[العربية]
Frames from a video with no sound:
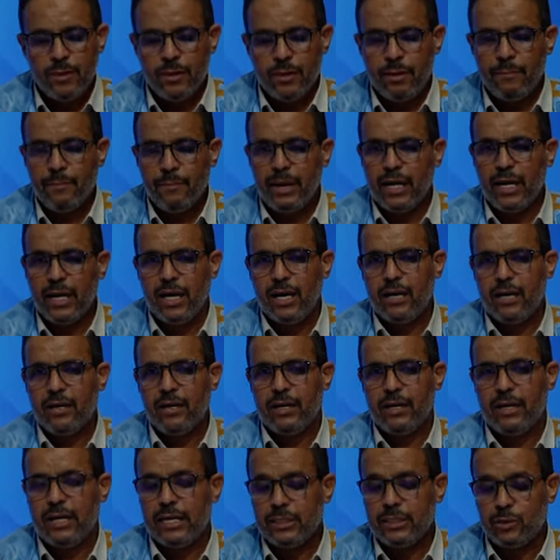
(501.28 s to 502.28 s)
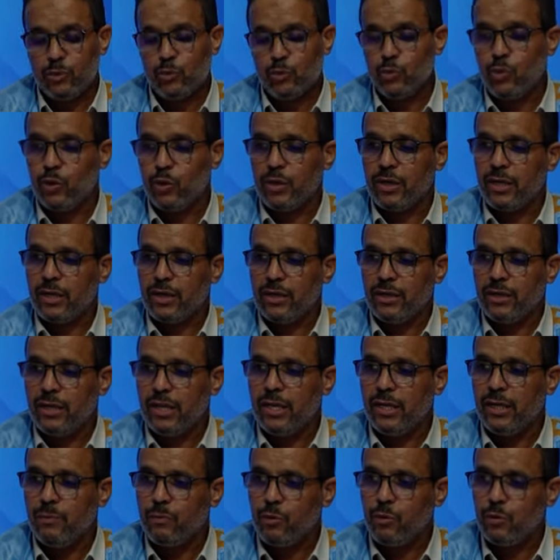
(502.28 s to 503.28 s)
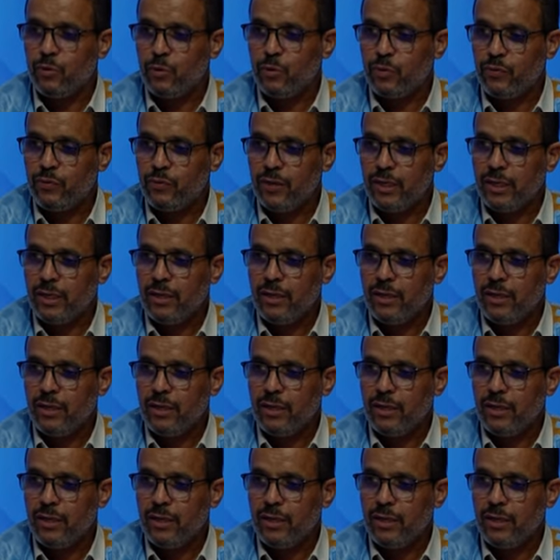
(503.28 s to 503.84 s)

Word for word: معناها لا السوق اللي موجود فيه